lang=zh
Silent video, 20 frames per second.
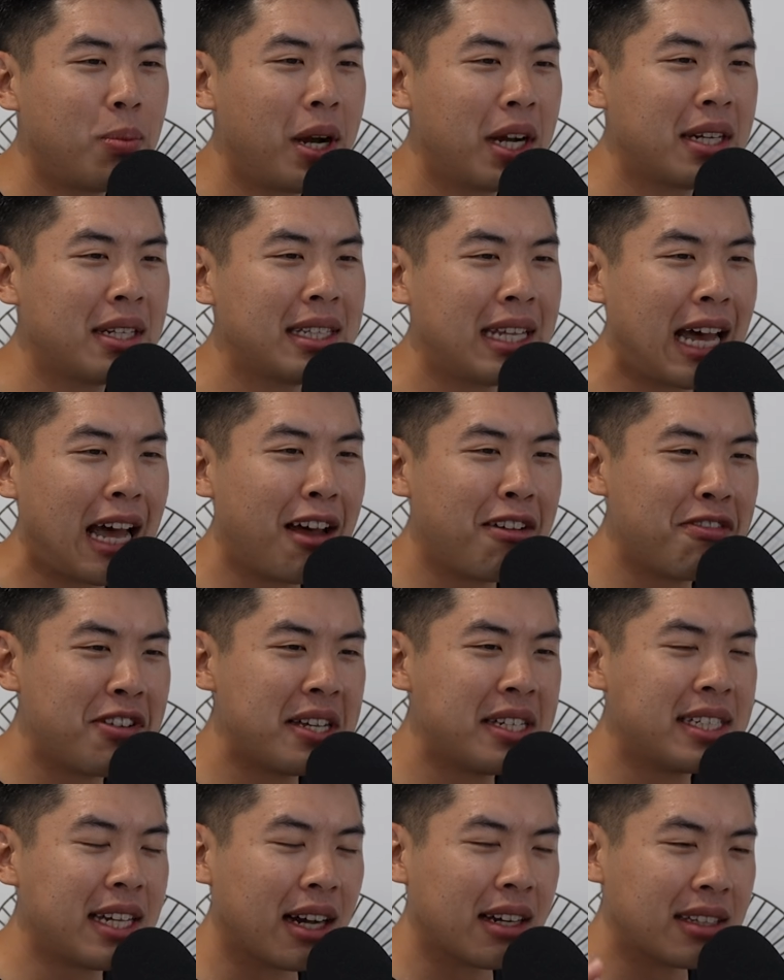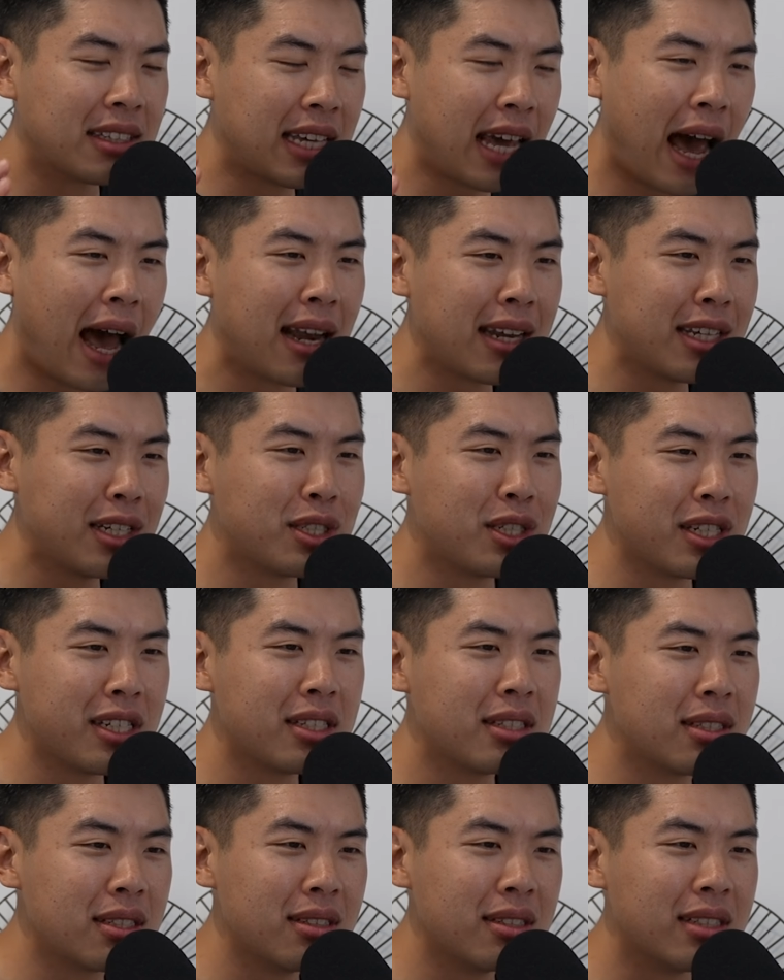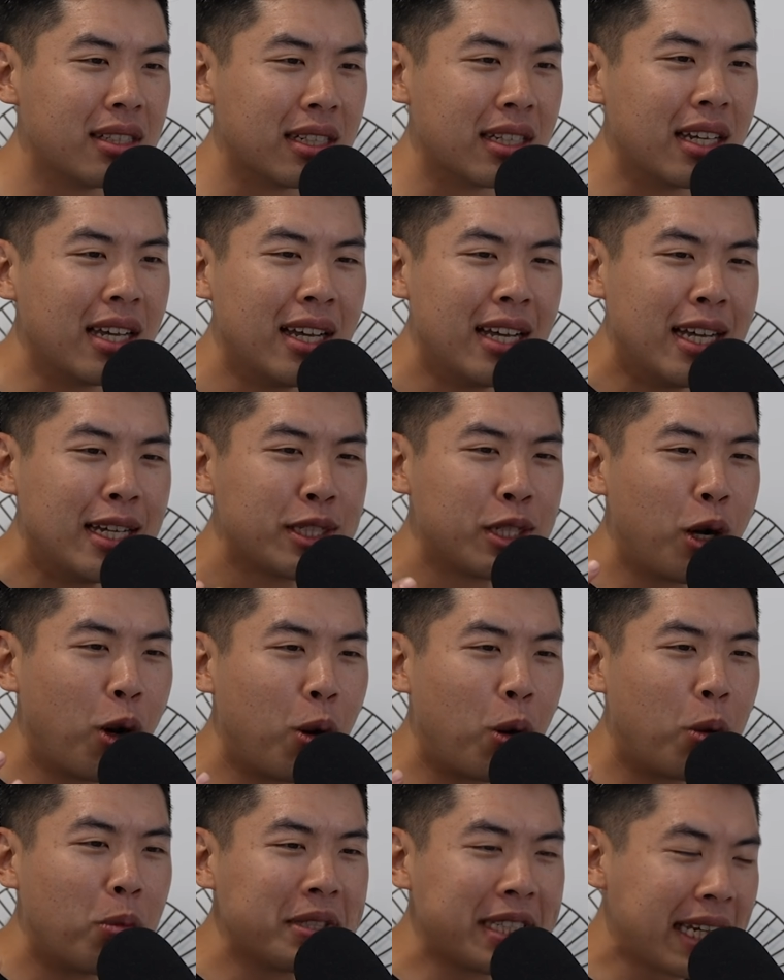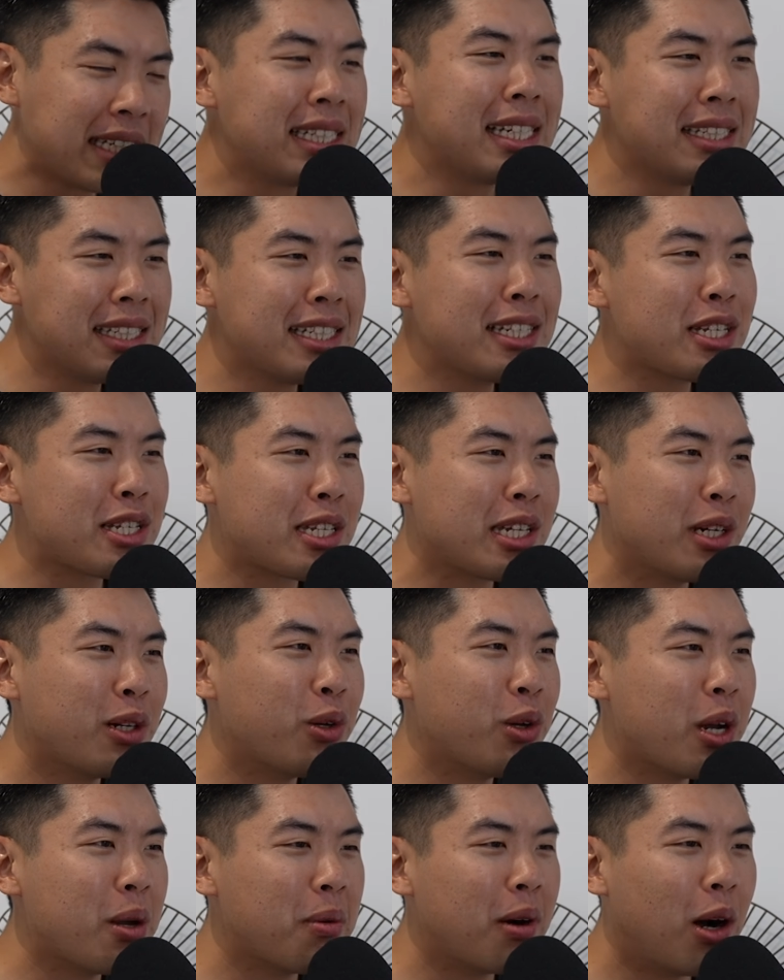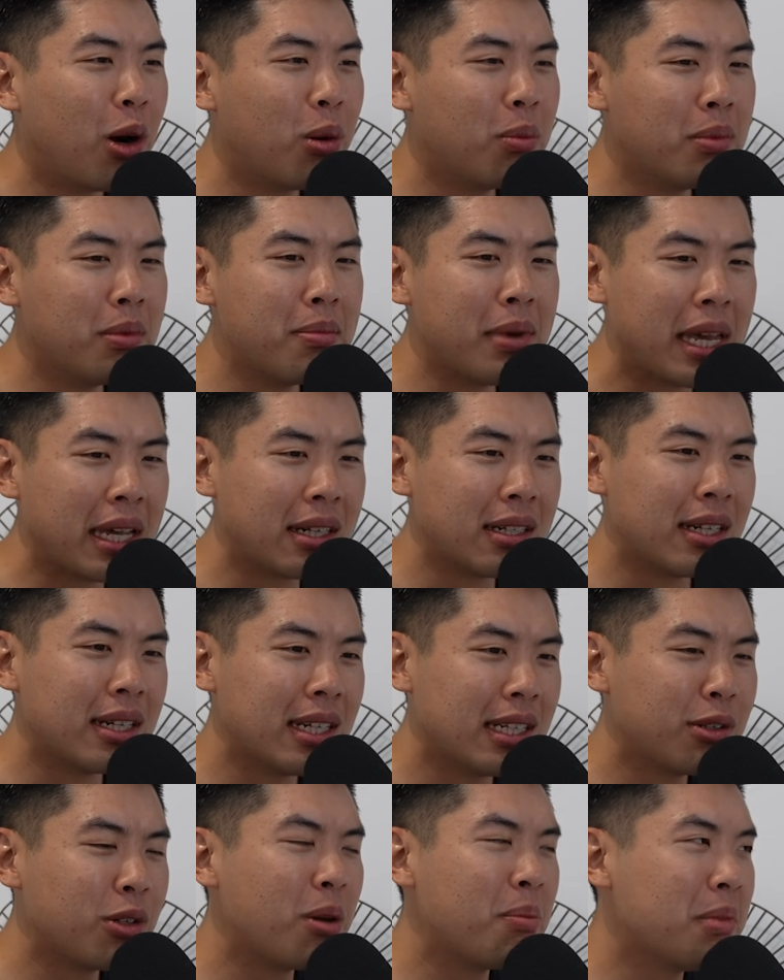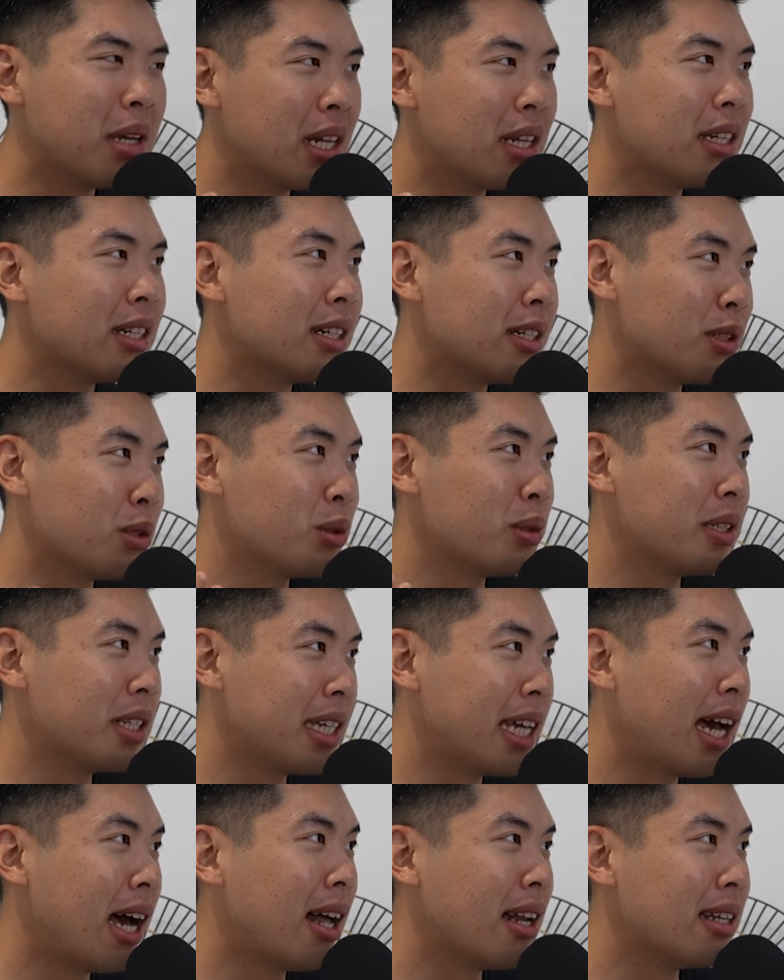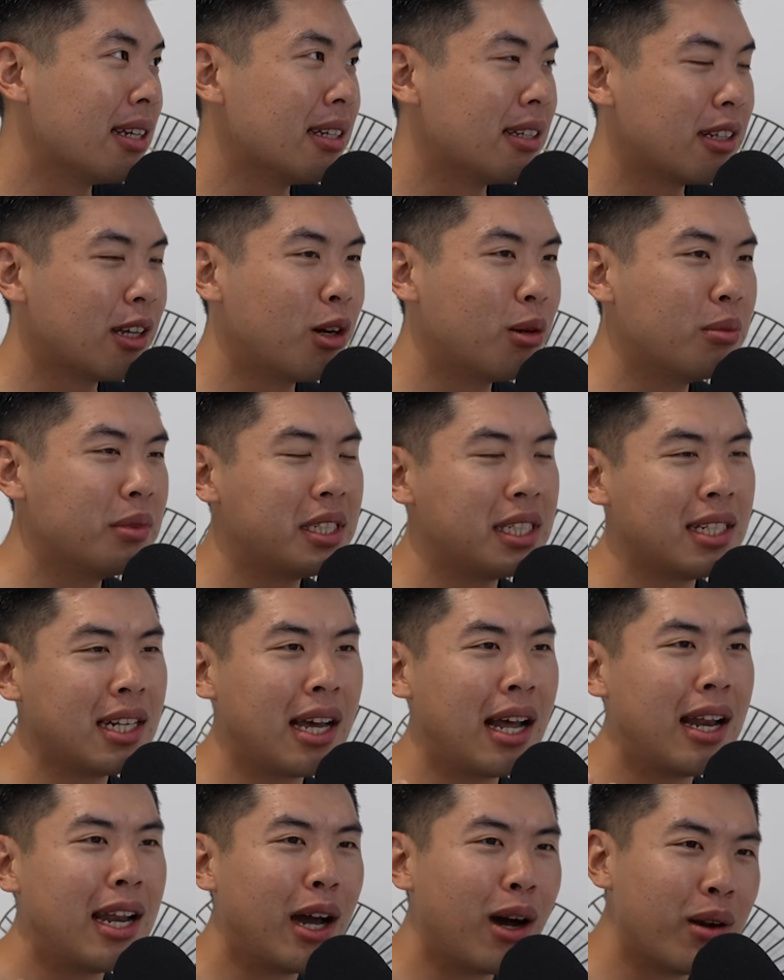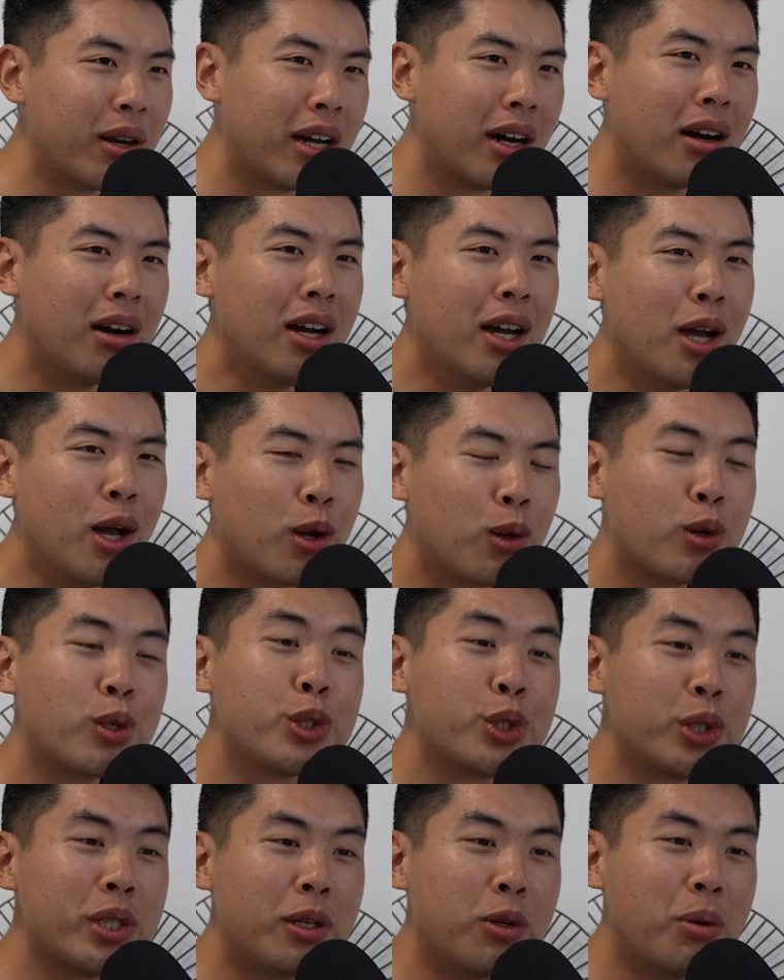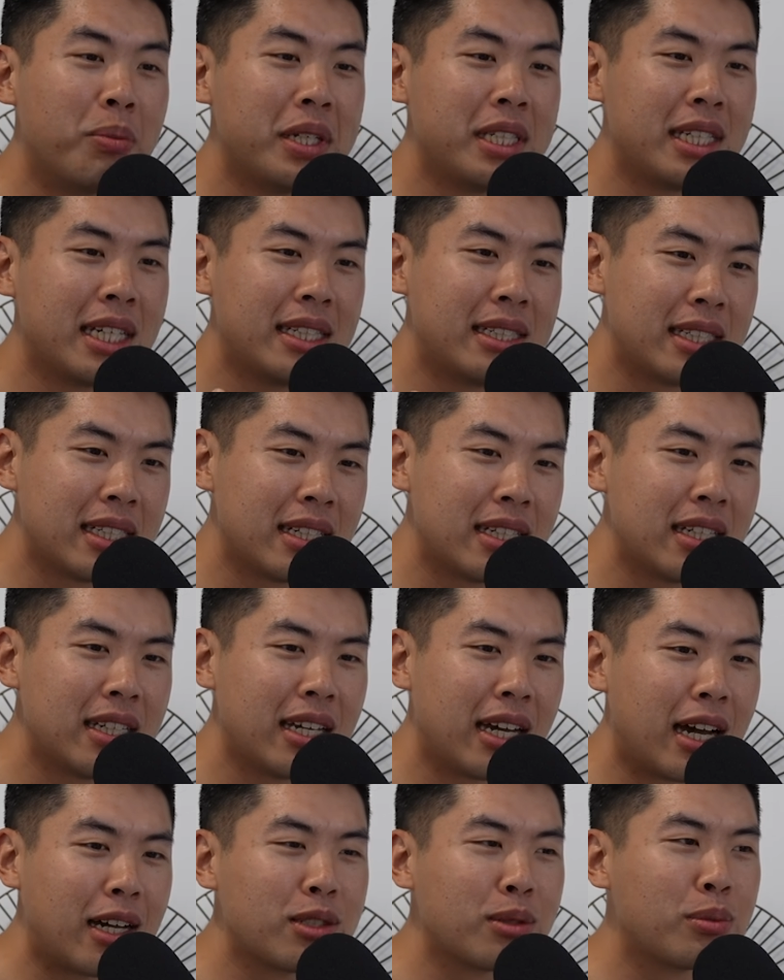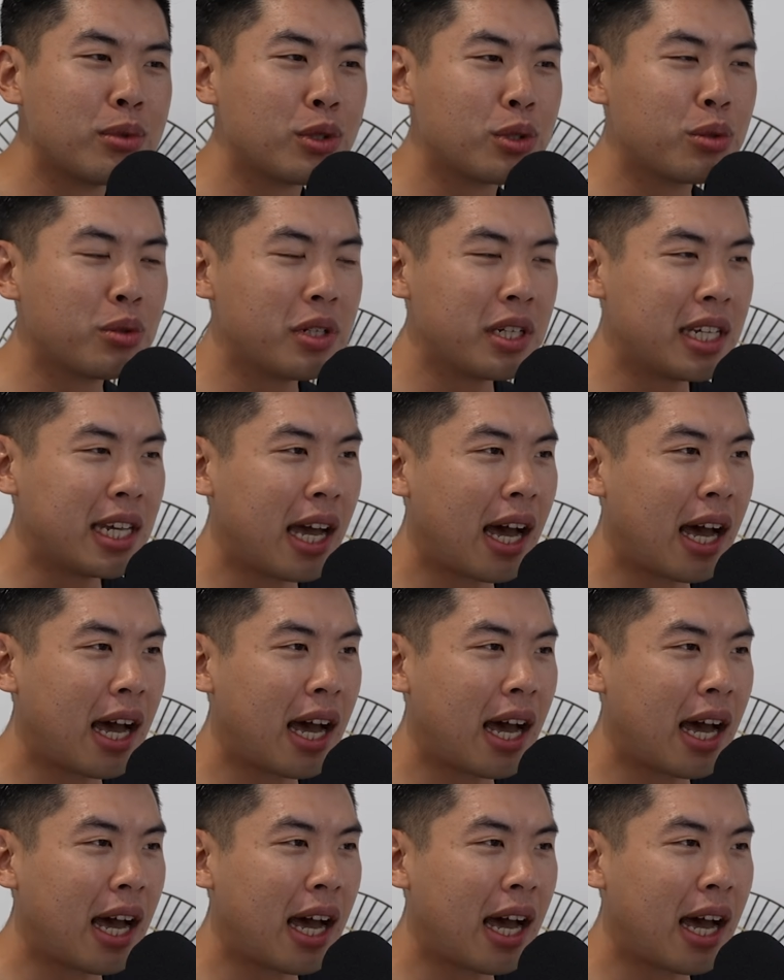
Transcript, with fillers: 们要跟大家分享压力这件事情。就在现今的社会嘛，我们每个人一定会面临很多的压力。那我们今天来聊聊过去的我们一些经历啊，怎么处理